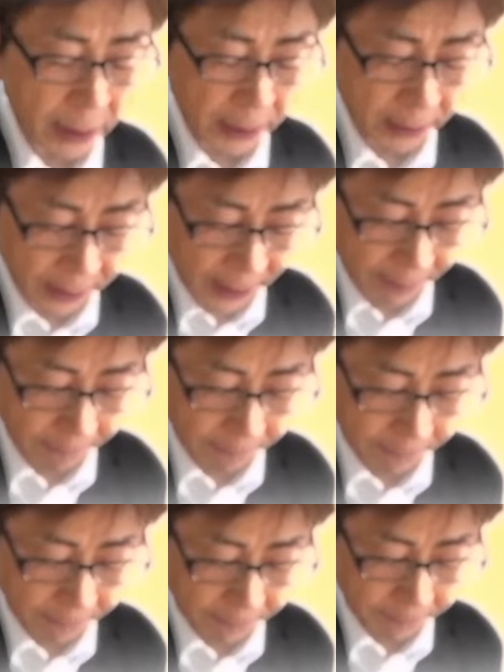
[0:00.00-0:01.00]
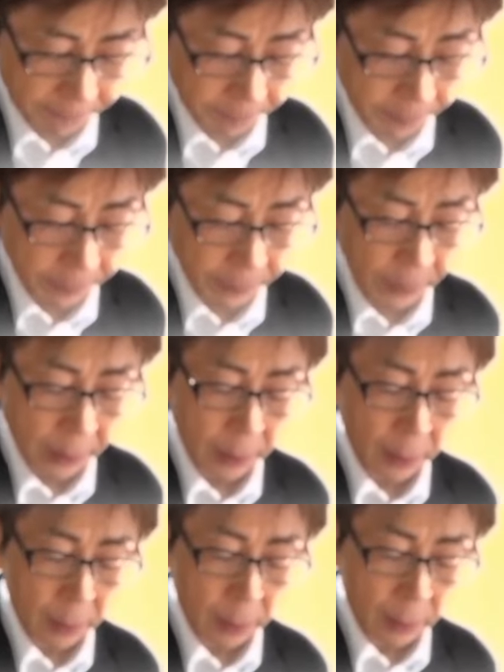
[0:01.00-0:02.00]
一人貧乏くじを引い
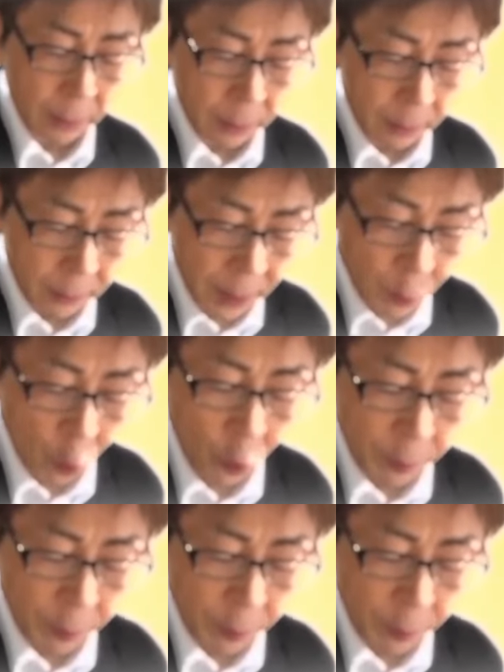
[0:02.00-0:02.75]
たわけです。